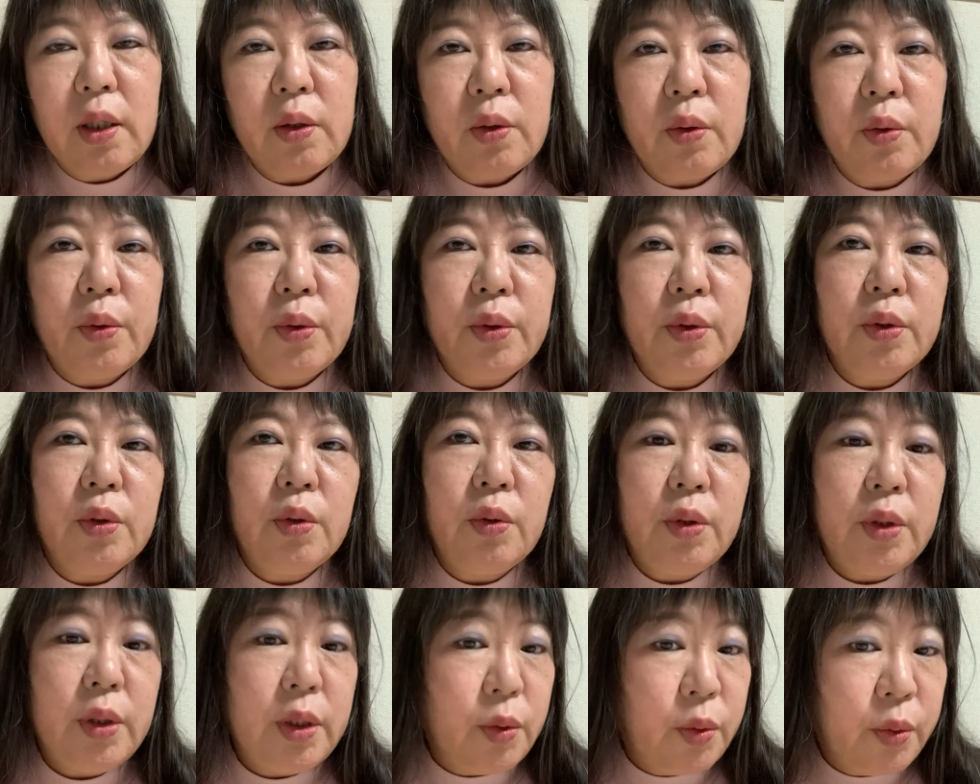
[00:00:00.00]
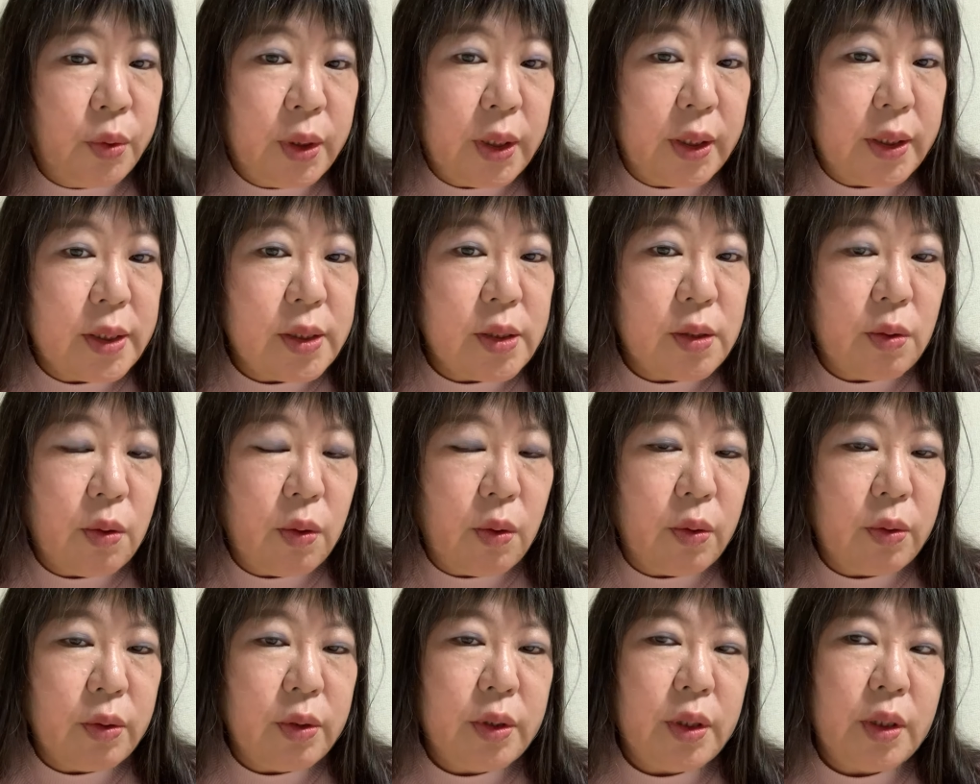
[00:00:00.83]
こういうのにお似合いです
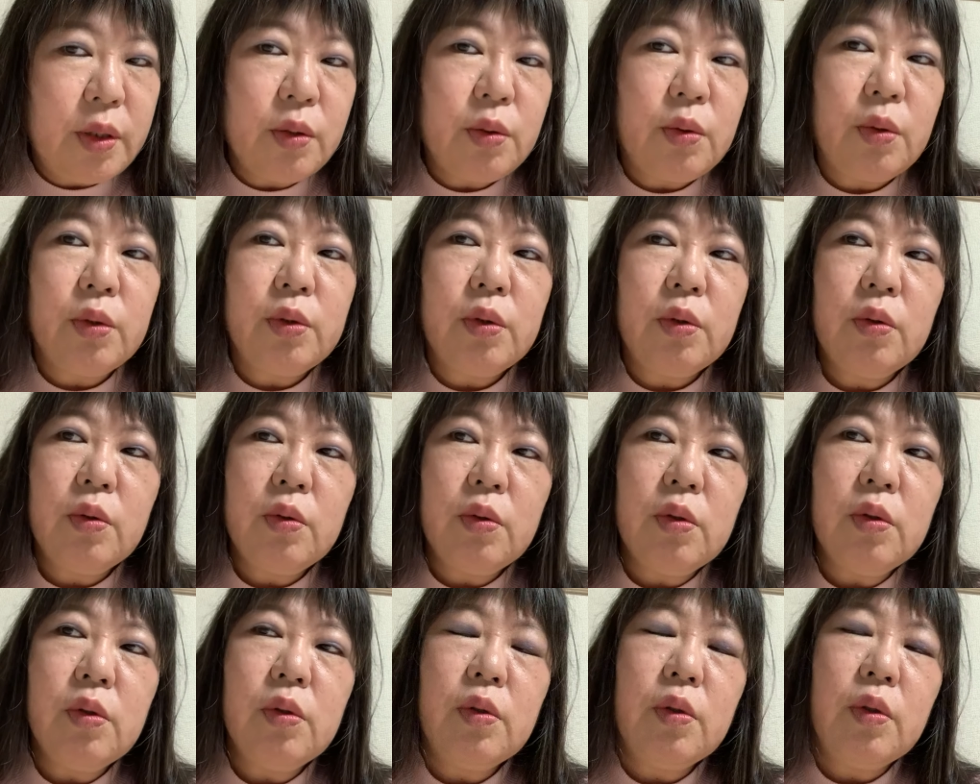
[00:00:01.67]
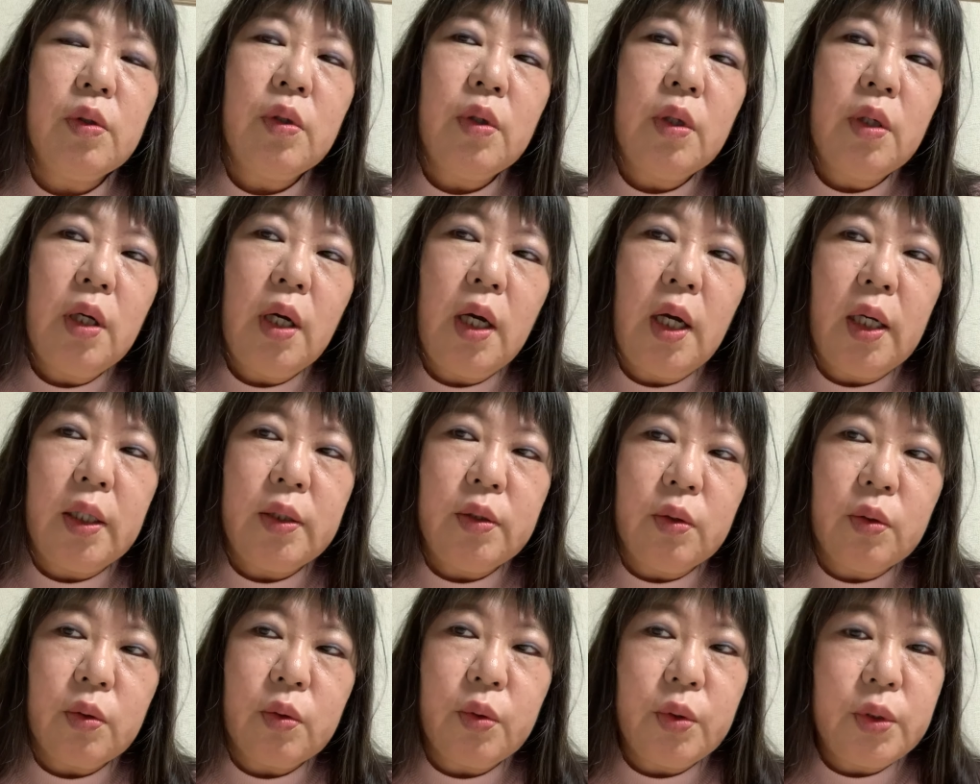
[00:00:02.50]
よっていうことを、あ
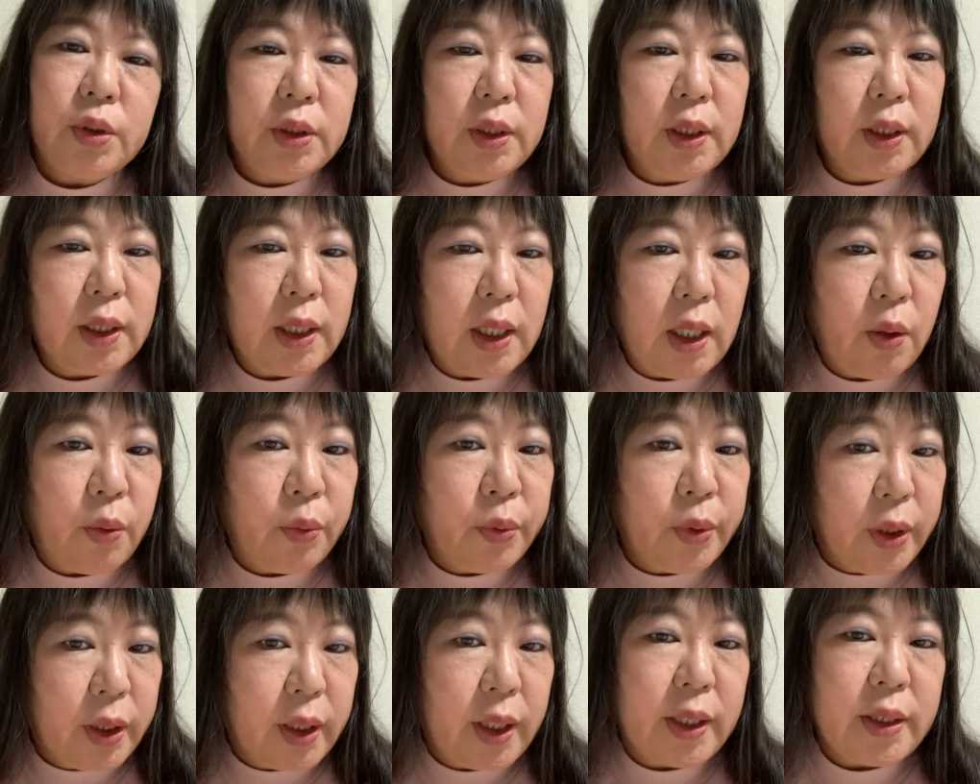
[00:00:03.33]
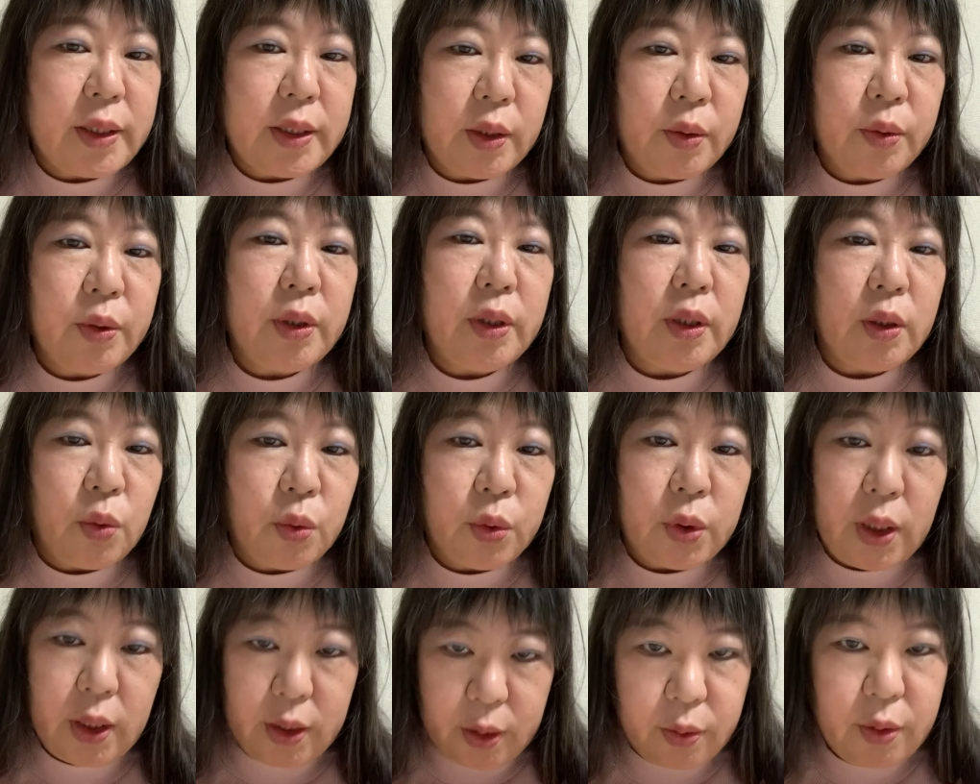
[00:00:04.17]
の、こちらがお願いした時に
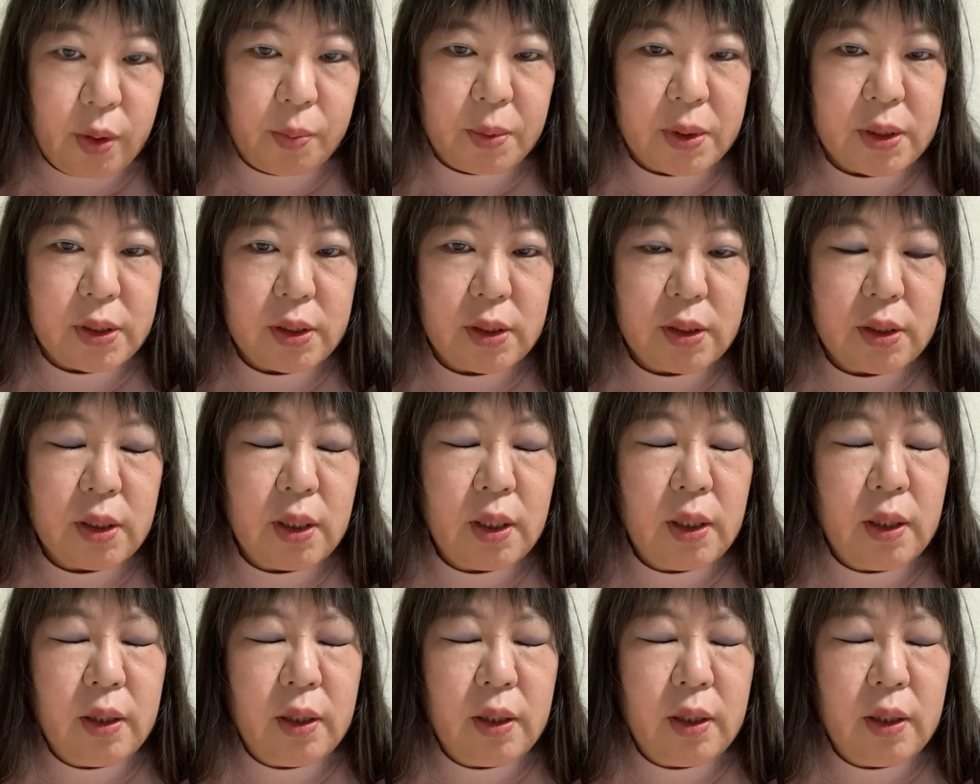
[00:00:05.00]
答えてくれます。